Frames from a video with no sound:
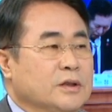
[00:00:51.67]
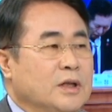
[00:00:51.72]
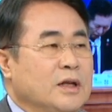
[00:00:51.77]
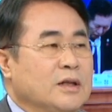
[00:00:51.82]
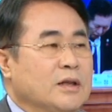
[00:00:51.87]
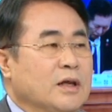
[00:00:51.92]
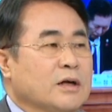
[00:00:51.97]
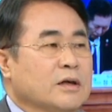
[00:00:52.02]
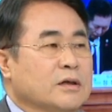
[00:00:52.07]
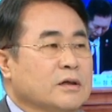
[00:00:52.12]

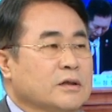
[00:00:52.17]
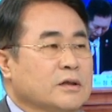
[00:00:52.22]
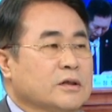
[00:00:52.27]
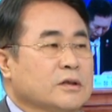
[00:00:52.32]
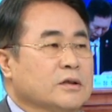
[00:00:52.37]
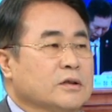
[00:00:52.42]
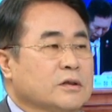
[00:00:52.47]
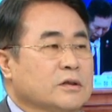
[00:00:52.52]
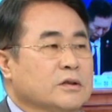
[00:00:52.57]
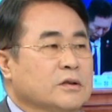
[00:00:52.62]

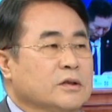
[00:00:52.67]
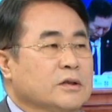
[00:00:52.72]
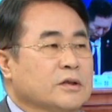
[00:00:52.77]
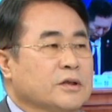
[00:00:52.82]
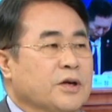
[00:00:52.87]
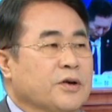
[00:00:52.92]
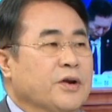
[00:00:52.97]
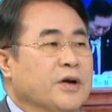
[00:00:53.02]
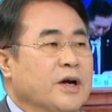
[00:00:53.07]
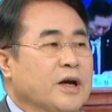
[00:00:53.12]
탈당을
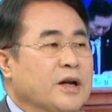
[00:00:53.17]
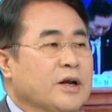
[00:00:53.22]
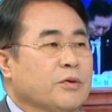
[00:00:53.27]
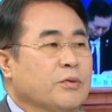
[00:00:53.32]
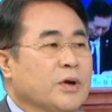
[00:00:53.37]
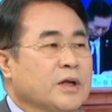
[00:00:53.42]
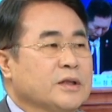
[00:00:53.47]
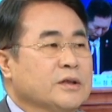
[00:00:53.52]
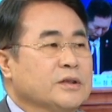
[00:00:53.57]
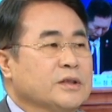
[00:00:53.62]

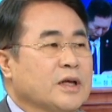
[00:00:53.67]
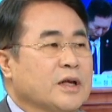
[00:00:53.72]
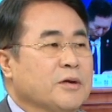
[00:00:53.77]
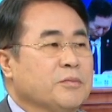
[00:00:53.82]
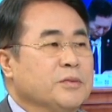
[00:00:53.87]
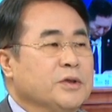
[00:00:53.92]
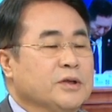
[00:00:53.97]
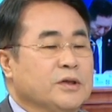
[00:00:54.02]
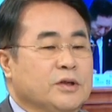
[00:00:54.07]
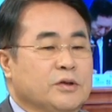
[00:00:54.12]
결행하려고 하던
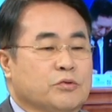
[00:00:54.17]
사람들이